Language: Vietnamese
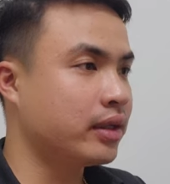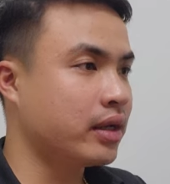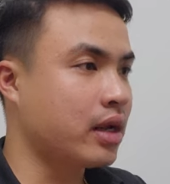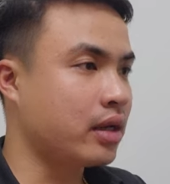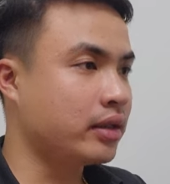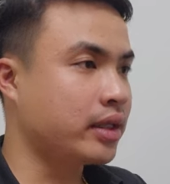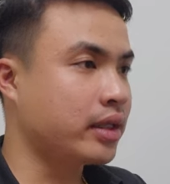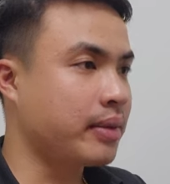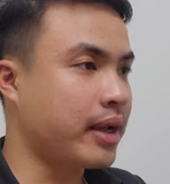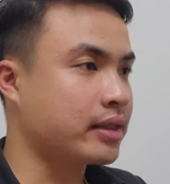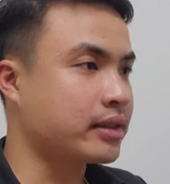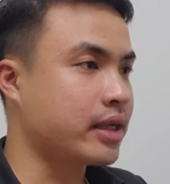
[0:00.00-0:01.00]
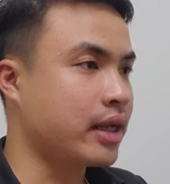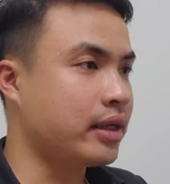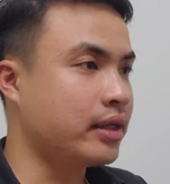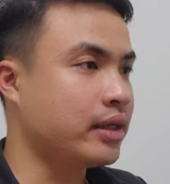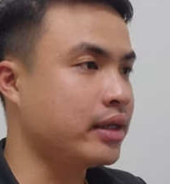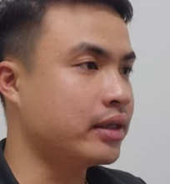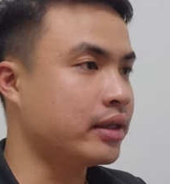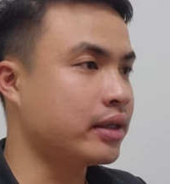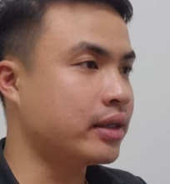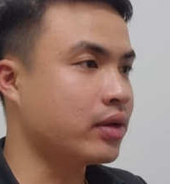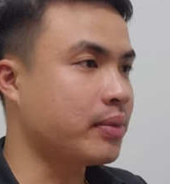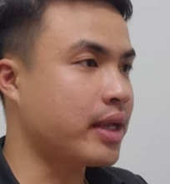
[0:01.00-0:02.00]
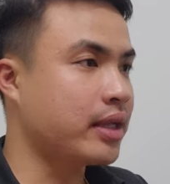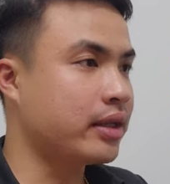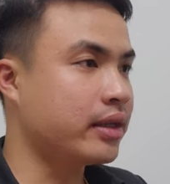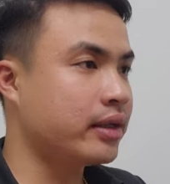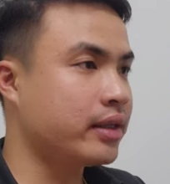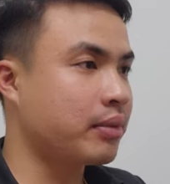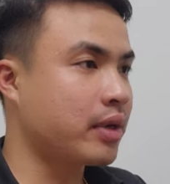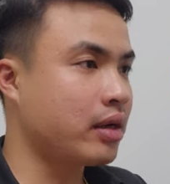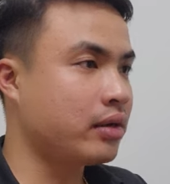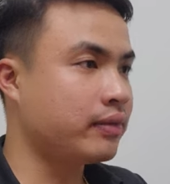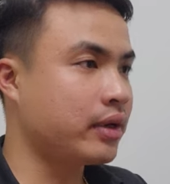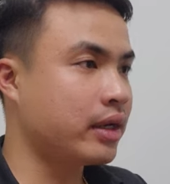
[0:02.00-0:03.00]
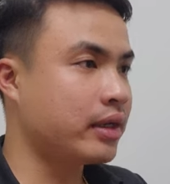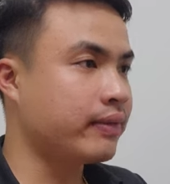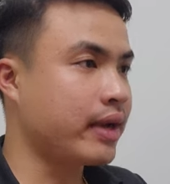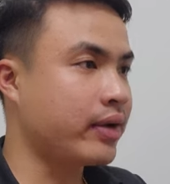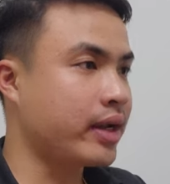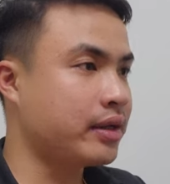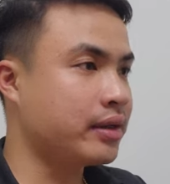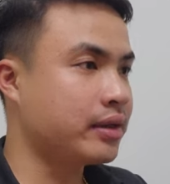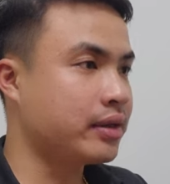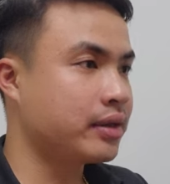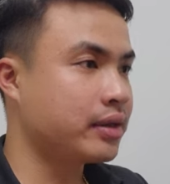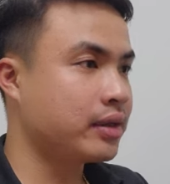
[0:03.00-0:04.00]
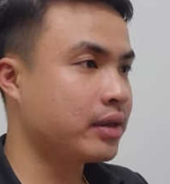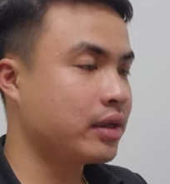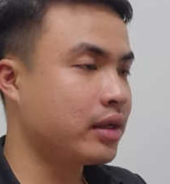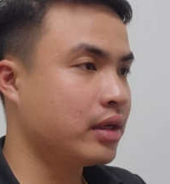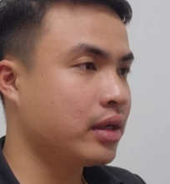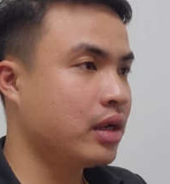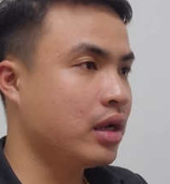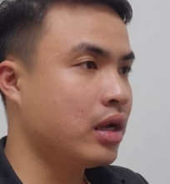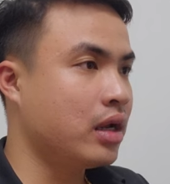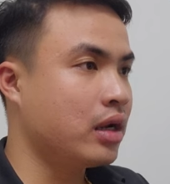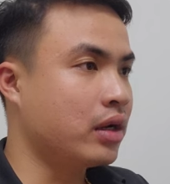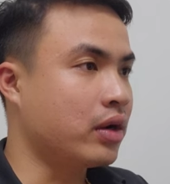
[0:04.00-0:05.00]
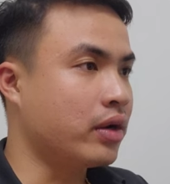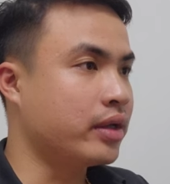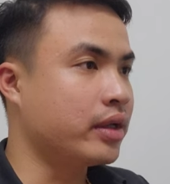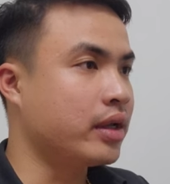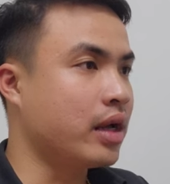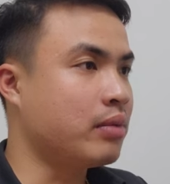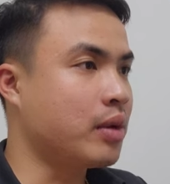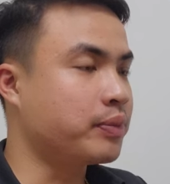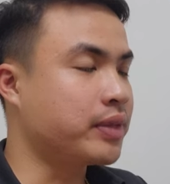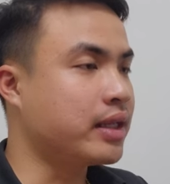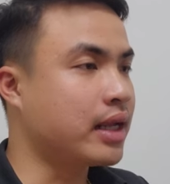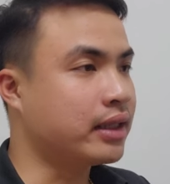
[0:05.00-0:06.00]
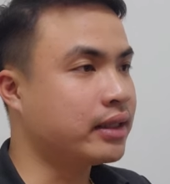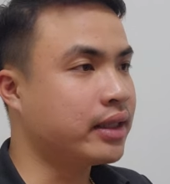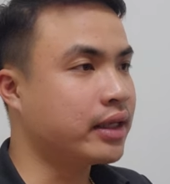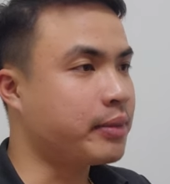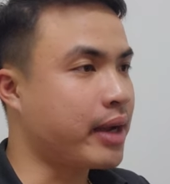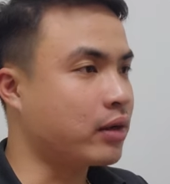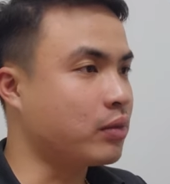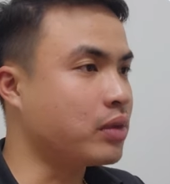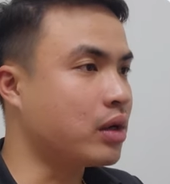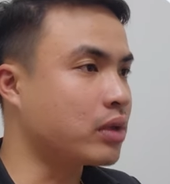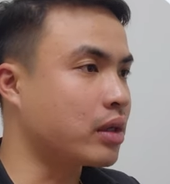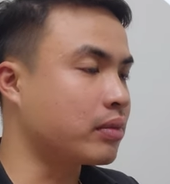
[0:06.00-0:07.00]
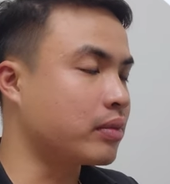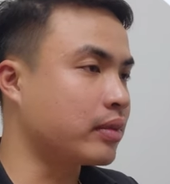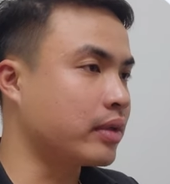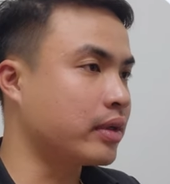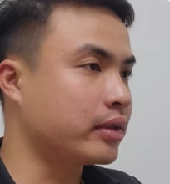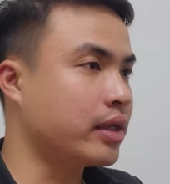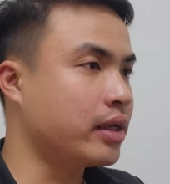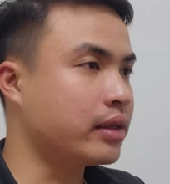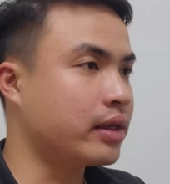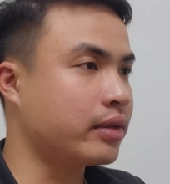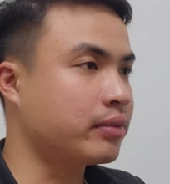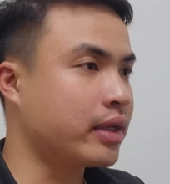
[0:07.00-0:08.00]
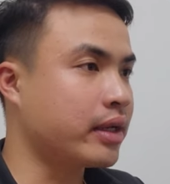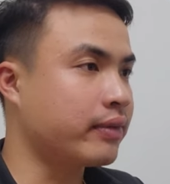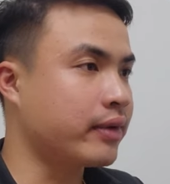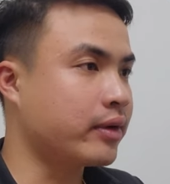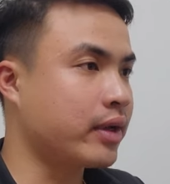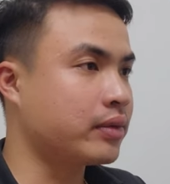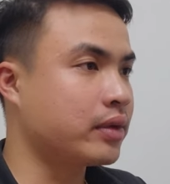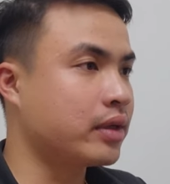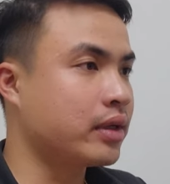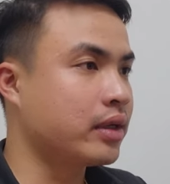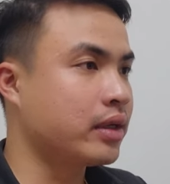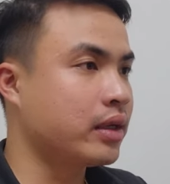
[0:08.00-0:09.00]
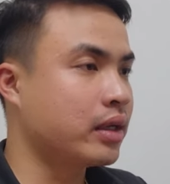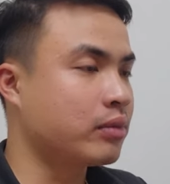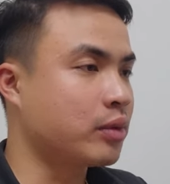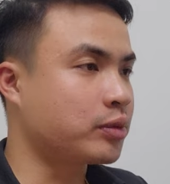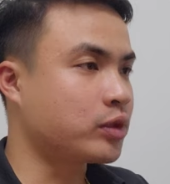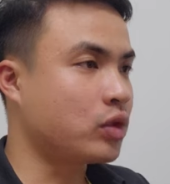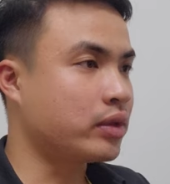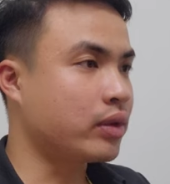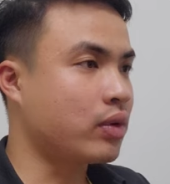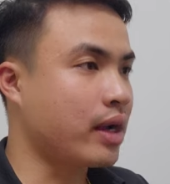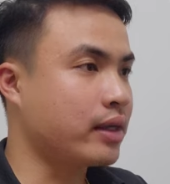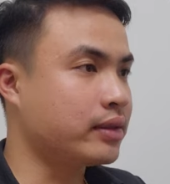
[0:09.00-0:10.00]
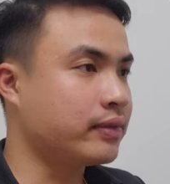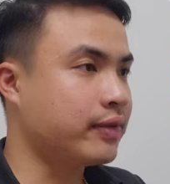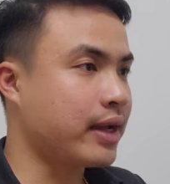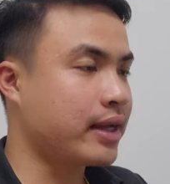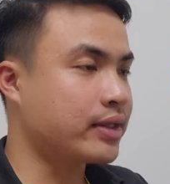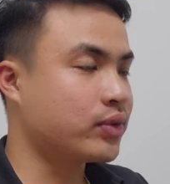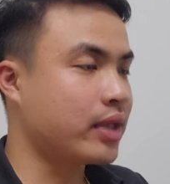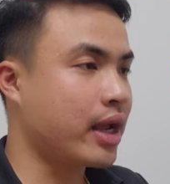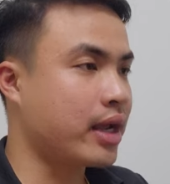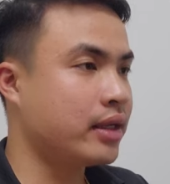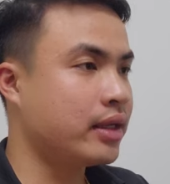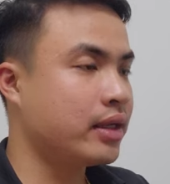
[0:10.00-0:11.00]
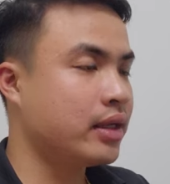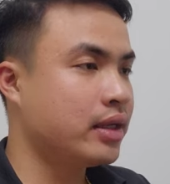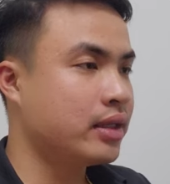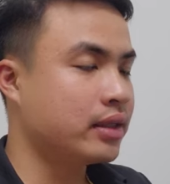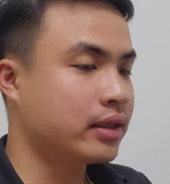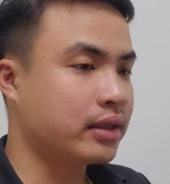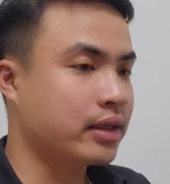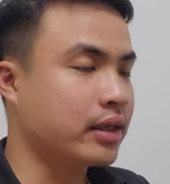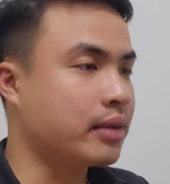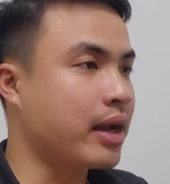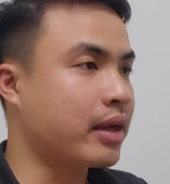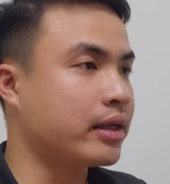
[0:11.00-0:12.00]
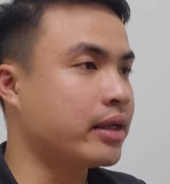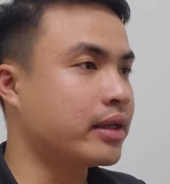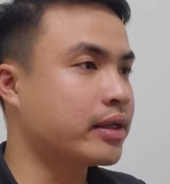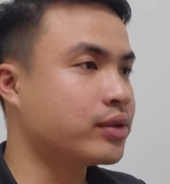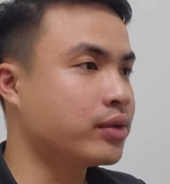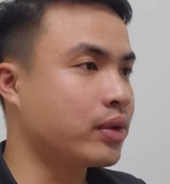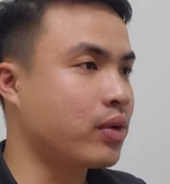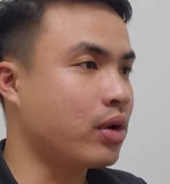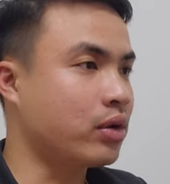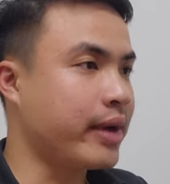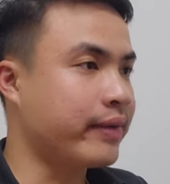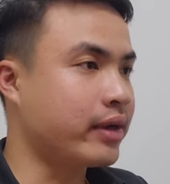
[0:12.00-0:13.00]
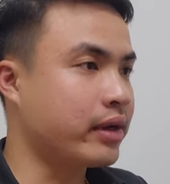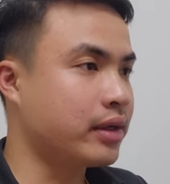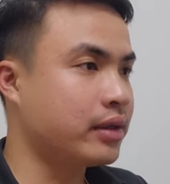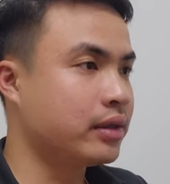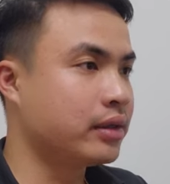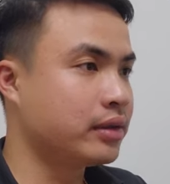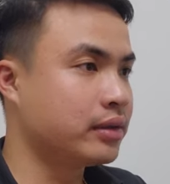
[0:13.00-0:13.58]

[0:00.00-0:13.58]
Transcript: đó thì các bạn sẽ điền copy cái dòng đó và điền vào ha rồi ở một chi nhánh thì các bạn cũng không cần thiết là chúng ta điền vào đâu một số tài khoản và số thẻ thì các bạn điền cái số tài khoản của bạn vào ha